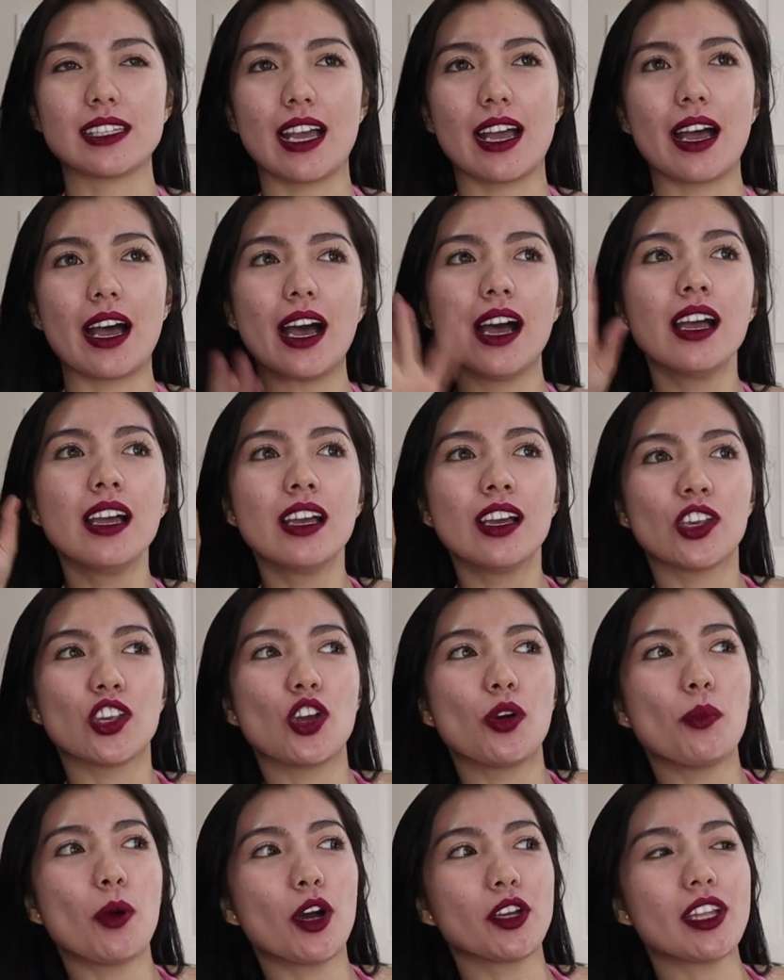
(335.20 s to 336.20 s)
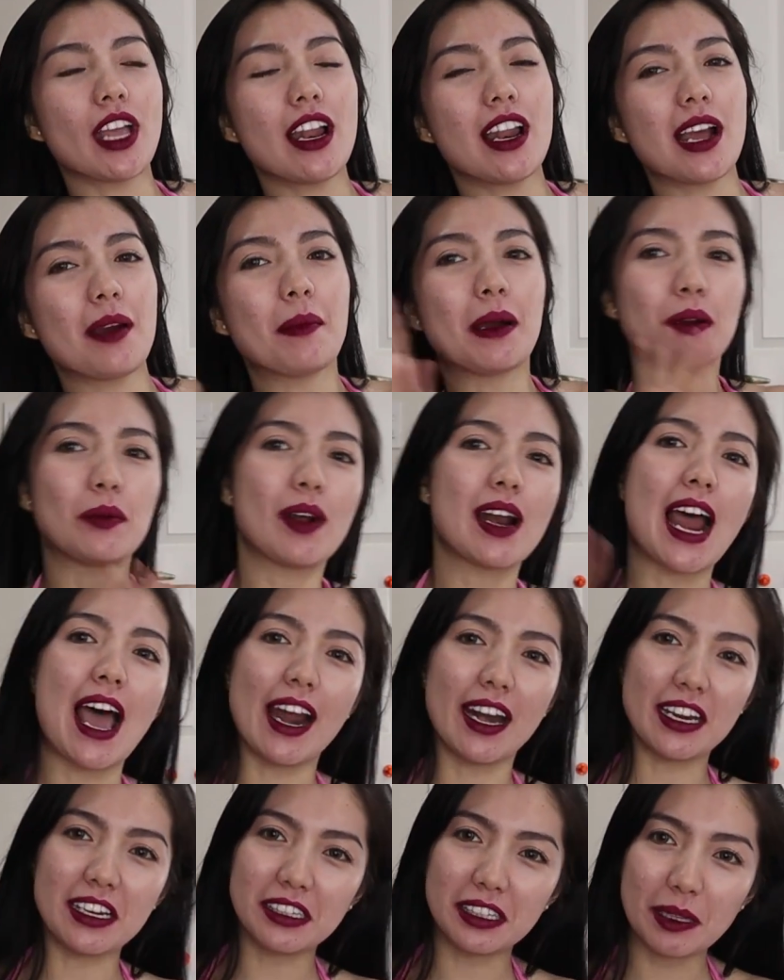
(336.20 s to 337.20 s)
sa yung model naman, wala
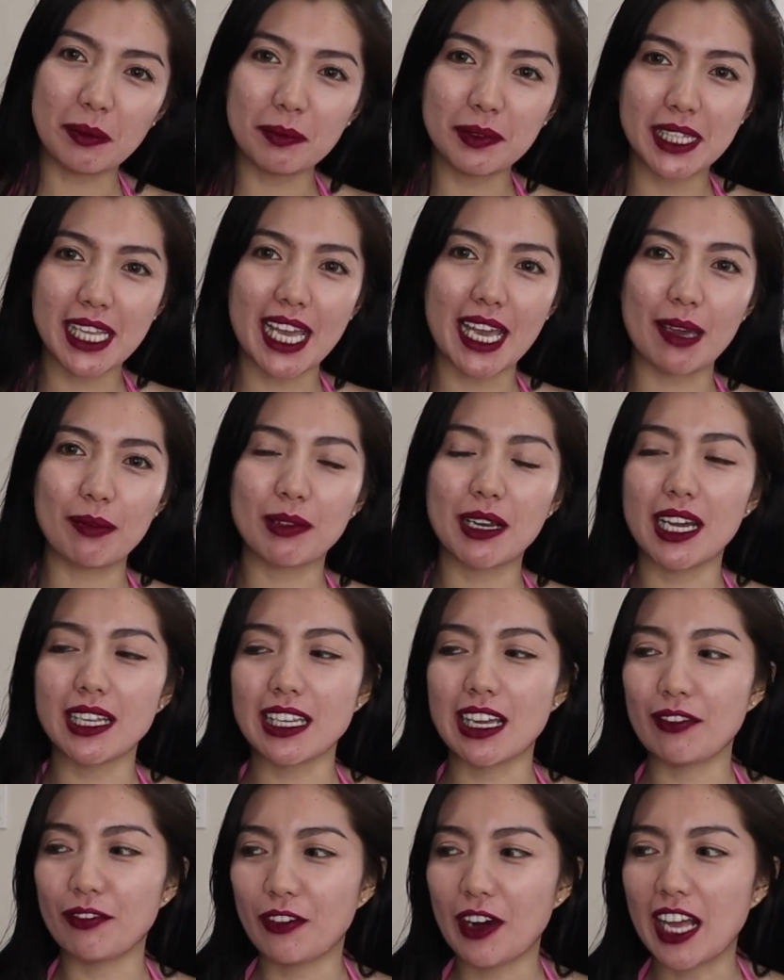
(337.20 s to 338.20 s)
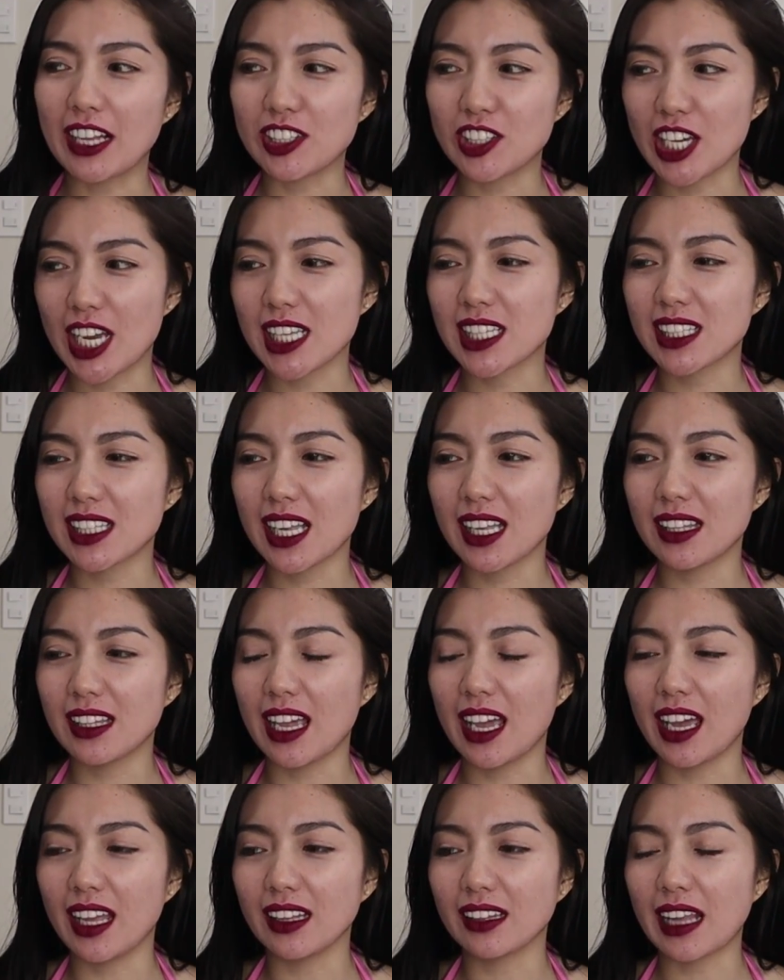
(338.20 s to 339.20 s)
rin dibdib, ganyan, flat-chested
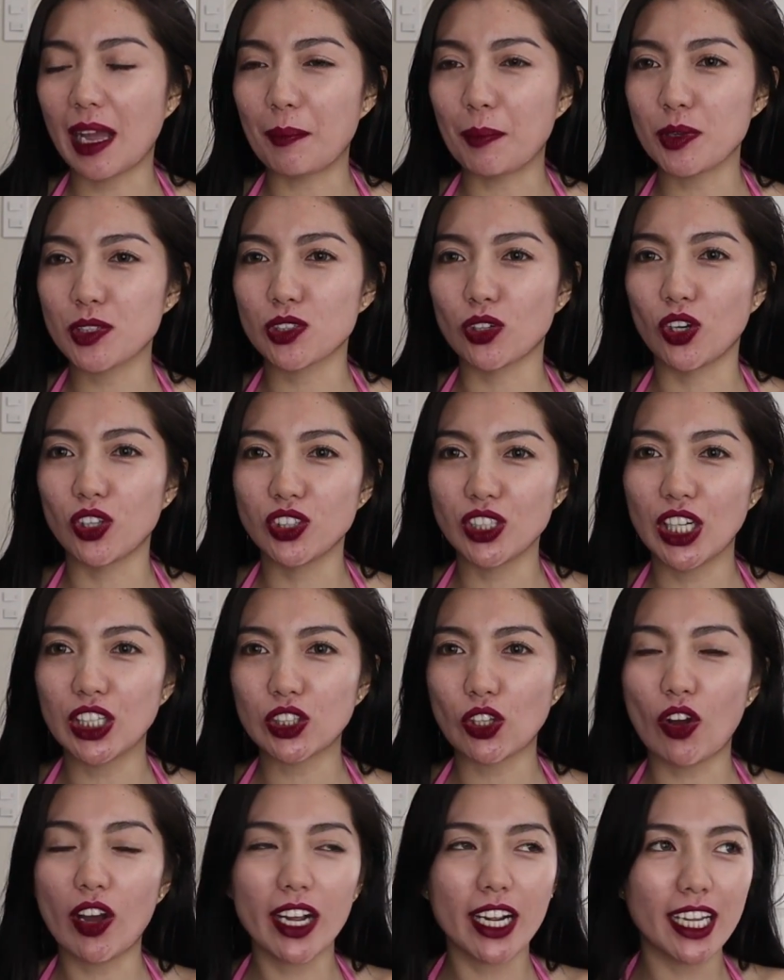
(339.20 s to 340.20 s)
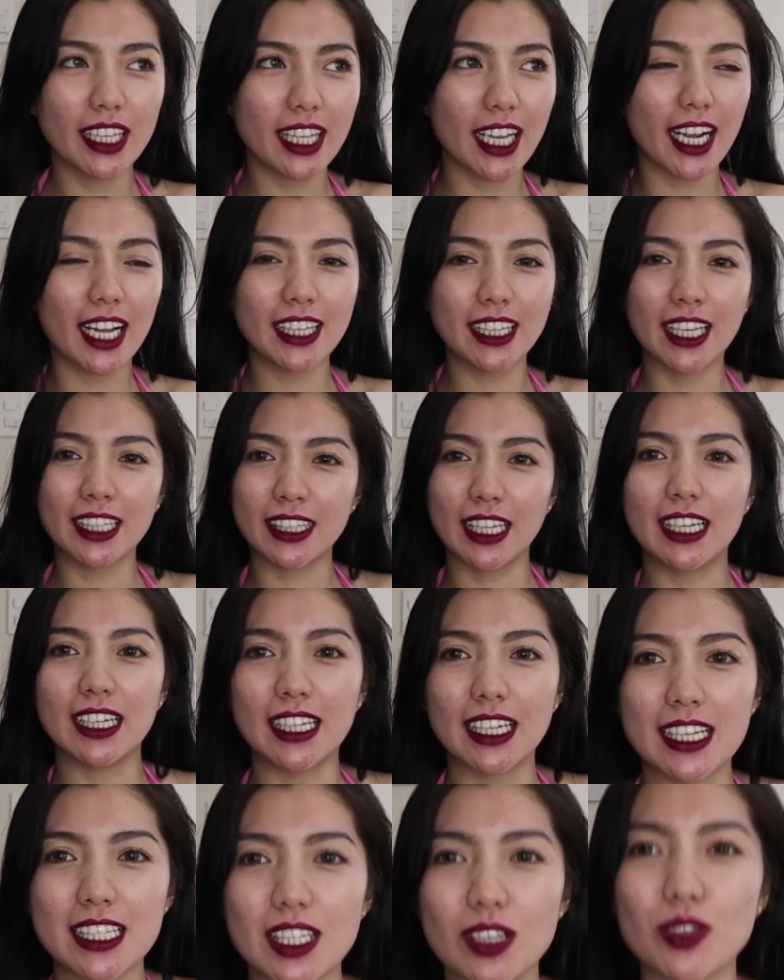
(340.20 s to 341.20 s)
din. Tapos, suot niya to. Ang ganda-ganda tingnan.
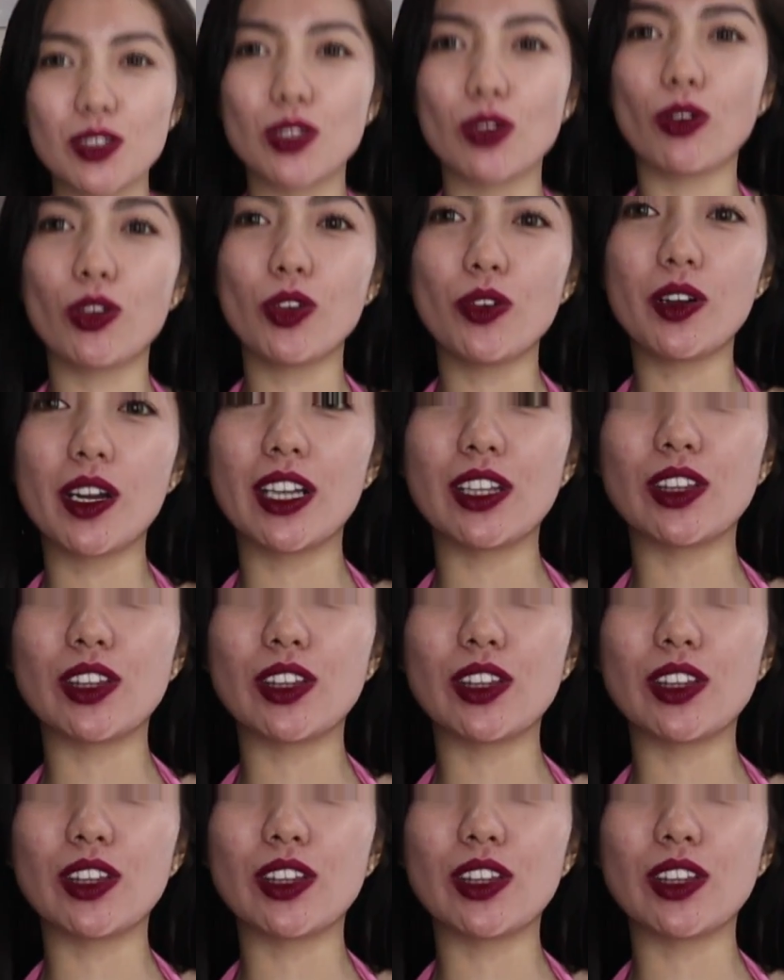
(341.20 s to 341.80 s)
Kasi gusto ko yung